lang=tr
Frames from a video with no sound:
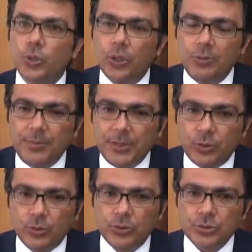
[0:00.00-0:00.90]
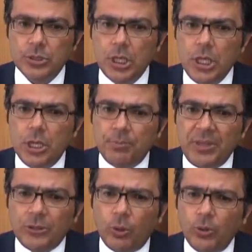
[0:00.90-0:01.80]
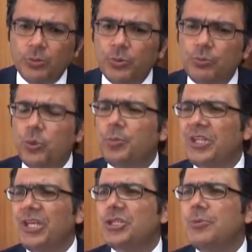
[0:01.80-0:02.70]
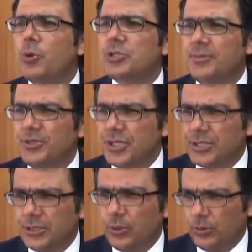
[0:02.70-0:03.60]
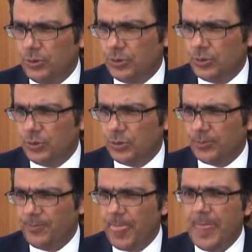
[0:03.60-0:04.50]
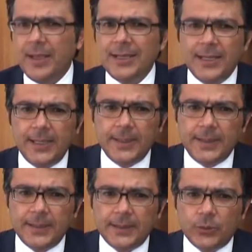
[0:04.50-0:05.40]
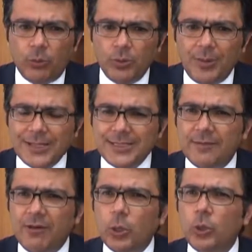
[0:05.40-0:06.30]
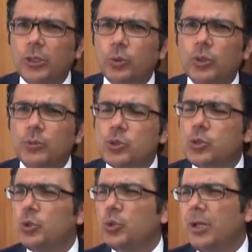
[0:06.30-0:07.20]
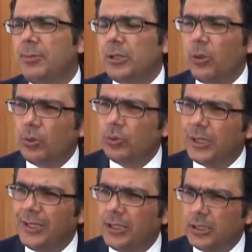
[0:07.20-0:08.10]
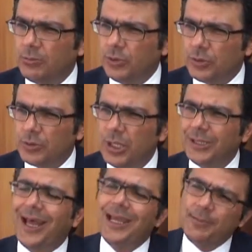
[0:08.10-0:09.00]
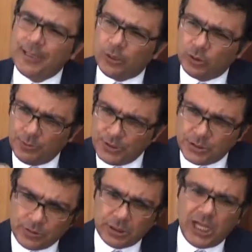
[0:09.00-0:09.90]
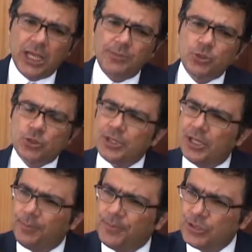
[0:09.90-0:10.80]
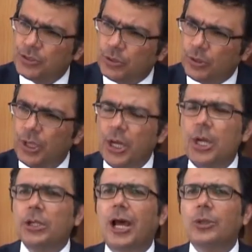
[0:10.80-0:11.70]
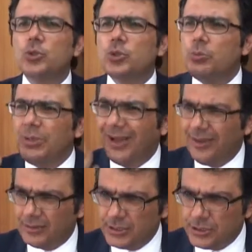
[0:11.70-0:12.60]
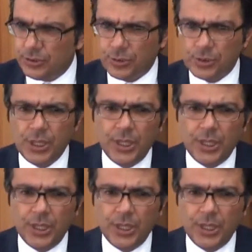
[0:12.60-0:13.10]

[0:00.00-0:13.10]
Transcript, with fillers: Çok önemli, bir konudur. Ben toplumun büyük bir değişim özlemi içerisinde olduğunu düşünüyorum. Çok e, toplum artık var olan durumun sürdürülebilir olduğuna inanmıyor. Daha iyi bir ekonomi Kesinlikle. istiyor, daha iyi bir sosyal yapı istiyor, ha. daha düzgün bir hayat istiyor.